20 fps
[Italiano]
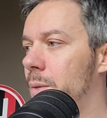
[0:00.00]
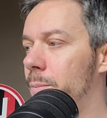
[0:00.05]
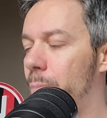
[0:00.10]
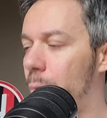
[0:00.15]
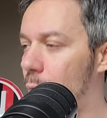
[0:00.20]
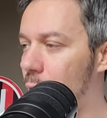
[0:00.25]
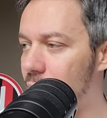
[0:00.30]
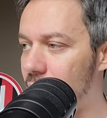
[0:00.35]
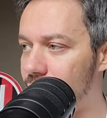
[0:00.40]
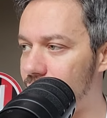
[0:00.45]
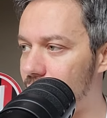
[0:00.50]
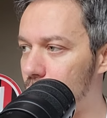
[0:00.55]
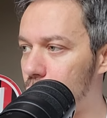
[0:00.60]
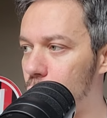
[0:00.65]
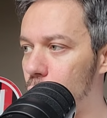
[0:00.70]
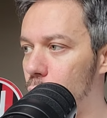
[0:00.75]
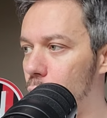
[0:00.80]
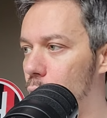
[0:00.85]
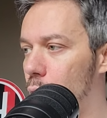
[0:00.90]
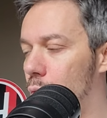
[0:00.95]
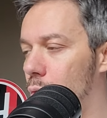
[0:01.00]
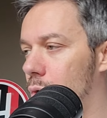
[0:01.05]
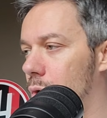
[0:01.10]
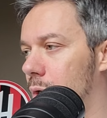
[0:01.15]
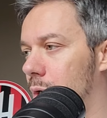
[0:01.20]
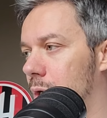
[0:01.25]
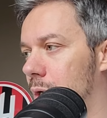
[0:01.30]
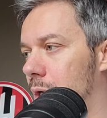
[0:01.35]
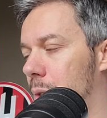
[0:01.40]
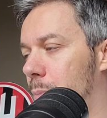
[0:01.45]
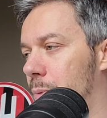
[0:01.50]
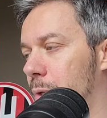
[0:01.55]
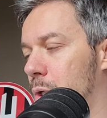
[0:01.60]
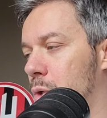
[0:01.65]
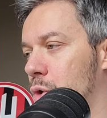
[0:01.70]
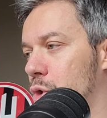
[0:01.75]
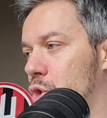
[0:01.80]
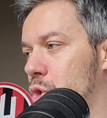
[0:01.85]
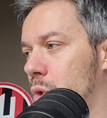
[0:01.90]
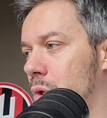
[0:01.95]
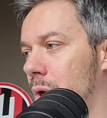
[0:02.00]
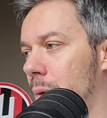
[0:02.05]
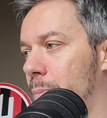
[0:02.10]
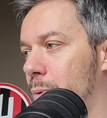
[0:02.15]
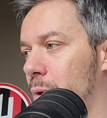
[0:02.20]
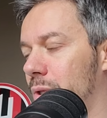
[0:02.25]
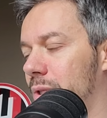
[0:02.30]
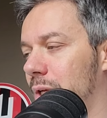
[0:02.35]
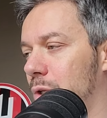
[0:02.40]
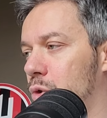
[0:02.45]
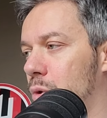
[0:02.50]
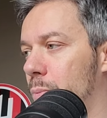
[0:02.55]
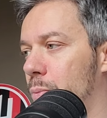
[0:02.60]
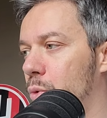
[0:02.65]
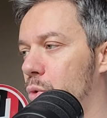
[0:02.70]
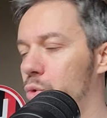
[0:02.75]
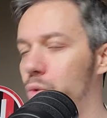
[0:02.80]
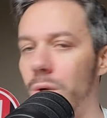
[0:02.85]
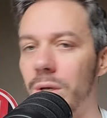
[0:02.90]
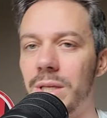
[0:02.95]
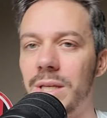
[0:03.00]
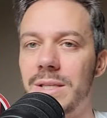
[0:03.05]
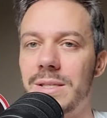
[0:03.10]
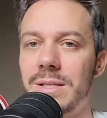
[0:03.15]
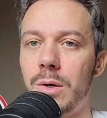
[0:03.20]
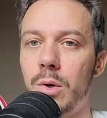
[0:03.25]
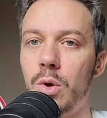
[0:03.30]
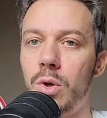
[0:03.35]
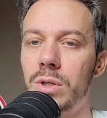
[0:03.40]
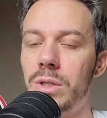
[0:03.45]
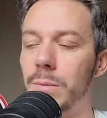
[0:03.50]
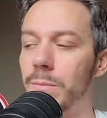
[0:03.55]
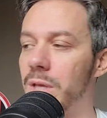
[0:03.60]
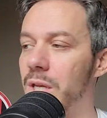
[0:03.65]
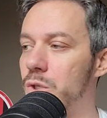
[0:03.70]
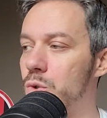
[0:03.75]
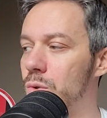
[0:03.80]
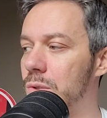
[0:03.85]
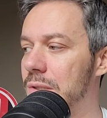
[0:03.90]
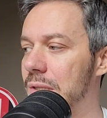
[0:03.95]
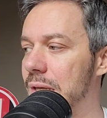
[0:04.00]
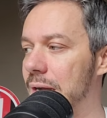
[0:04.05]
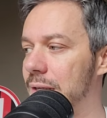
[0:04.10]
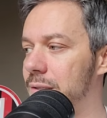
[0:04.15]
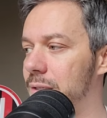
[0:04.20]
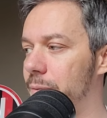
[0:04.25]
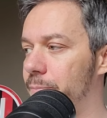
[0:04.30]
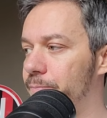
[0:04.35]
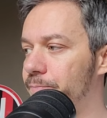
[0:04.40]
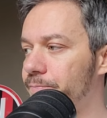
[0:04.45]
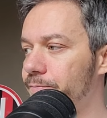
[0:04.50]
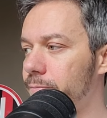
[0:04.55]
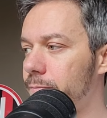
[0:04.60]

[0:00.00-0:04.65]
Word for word: poi ha fatto eh, il percorso che l'ha portato appunto al Nizza con ottimi risultati.